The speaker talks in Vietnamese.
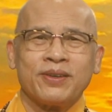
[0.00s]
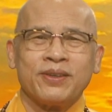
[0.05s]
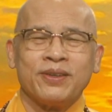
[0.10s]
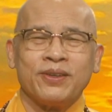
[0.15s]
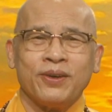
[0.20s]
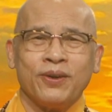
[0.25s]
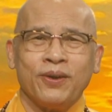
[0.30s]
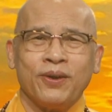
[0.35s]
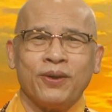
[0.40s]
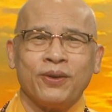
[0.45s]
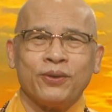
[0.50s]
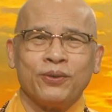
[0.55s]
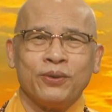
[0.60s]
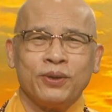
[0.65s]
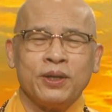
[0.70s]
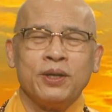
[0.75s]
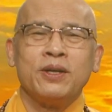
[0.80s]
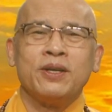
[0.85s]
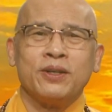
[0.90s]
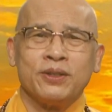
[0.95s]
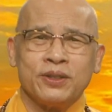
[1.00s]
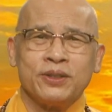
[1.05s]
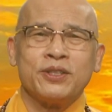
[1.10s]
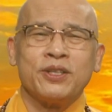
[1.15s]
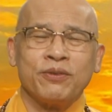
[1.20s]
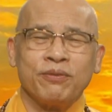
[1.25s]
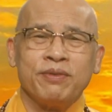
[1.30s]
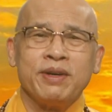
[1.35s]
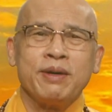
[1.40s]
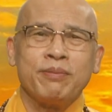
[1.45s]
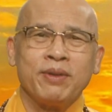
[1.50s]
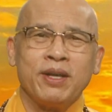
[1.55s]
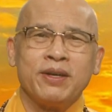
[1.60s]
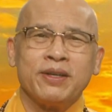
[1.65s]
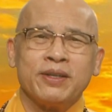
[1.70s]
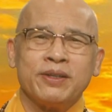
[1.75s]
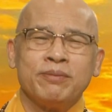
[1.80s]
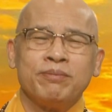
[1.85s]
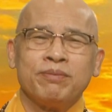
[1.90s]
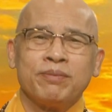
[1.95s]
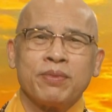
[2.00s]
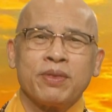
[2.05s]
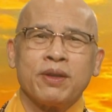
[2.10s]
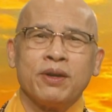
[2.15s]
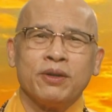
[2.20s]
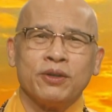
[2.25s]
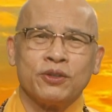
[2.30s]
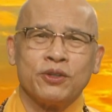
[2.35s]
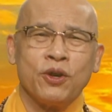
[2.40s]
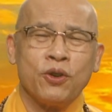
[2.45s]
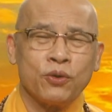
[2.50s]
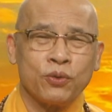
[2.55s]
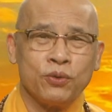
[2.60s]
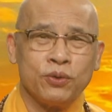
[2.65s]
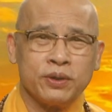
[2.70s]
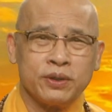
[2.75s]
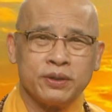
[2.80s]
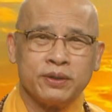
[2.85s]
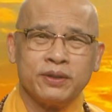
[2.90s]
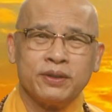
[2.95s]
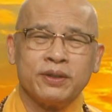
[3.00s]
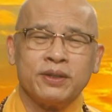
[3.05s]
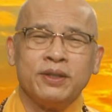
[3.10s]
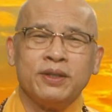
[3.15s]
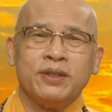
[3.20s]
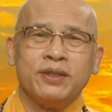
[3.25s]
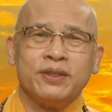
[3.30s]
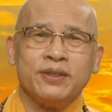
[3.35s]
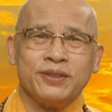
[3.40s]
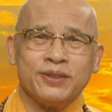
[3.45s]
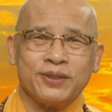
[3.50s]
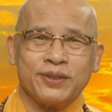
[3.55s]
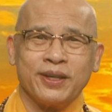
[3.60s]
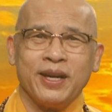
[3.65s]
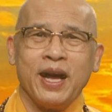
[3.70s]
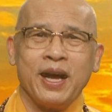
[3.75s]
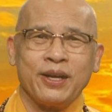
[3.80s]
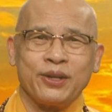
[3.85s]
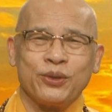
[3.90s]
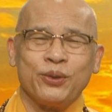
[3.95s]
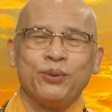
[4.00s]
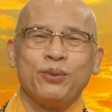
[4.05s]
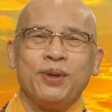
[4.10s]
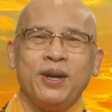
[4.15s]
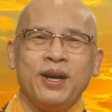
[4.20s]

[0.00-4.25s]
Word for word: họ nói ờ, xin phép thầy cho con dừng lại chút